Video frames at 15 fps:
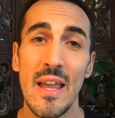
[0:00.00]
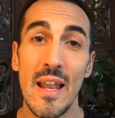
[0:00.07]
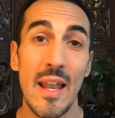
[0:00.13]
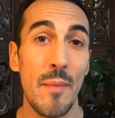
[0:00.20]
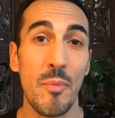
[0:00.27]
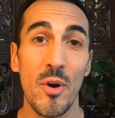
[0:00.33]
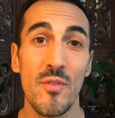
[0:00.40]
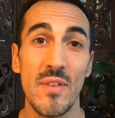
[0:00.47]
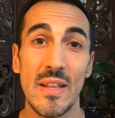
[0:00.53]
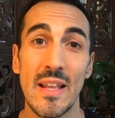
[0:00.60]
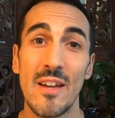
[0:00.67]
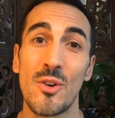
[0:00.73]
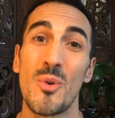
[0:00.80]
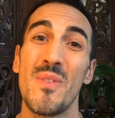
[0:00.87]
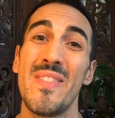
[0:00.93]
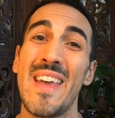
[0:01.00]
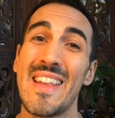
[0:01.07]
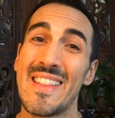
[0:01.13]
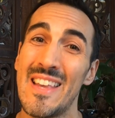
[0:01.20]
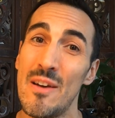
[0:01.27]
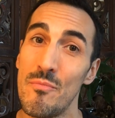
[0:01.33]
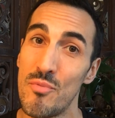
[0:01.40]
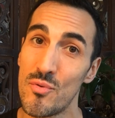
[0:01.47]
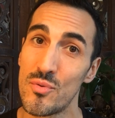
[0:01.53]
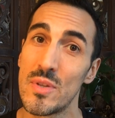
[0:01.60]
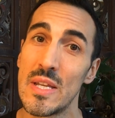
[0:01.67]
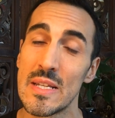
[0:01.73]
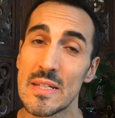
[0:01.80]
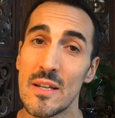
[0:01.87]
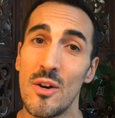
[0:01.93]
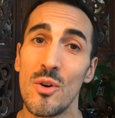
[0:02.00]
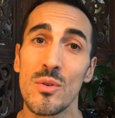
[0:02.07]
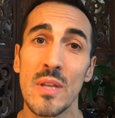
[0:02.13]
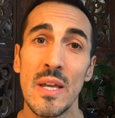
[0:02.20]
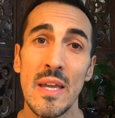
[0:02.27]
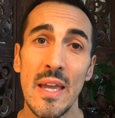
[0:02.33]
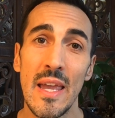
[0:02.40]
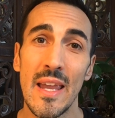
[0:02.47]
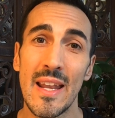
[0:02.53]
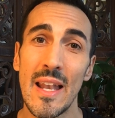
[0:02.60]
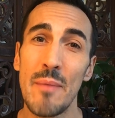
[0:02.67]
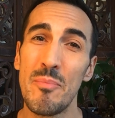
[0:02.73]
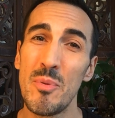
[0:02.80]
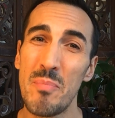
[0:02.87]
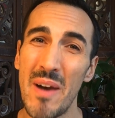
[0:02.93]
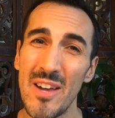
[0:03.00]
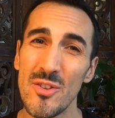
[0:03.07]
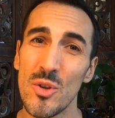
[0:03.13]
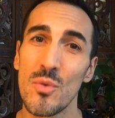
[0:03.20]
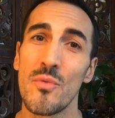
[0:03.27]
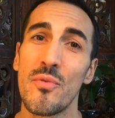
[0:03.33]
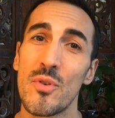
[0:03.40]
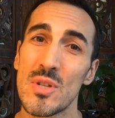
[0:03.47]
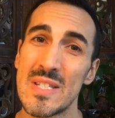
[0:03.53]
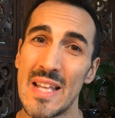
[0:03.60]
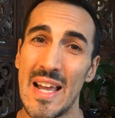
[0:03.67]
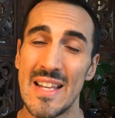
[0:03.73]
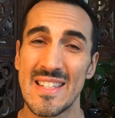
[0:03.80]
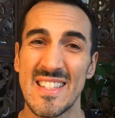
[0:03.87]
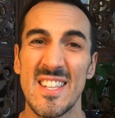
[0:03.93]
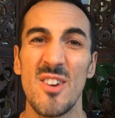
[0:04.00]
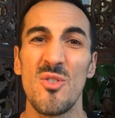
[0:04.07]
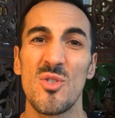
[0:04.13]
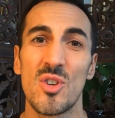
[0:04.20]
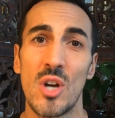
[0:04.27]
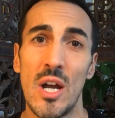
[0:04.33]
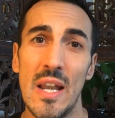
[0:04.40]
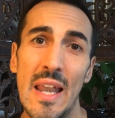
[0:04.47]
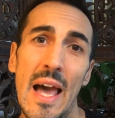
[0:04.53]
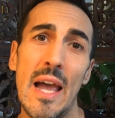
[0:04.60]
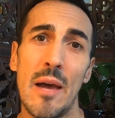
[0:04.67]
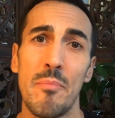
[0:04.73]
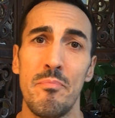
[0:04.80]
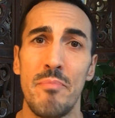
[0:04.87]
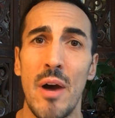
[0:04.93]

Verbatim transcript: La preuve étant qu'on attend beaucoup des autres et que la plupart de nos frustrations, colères,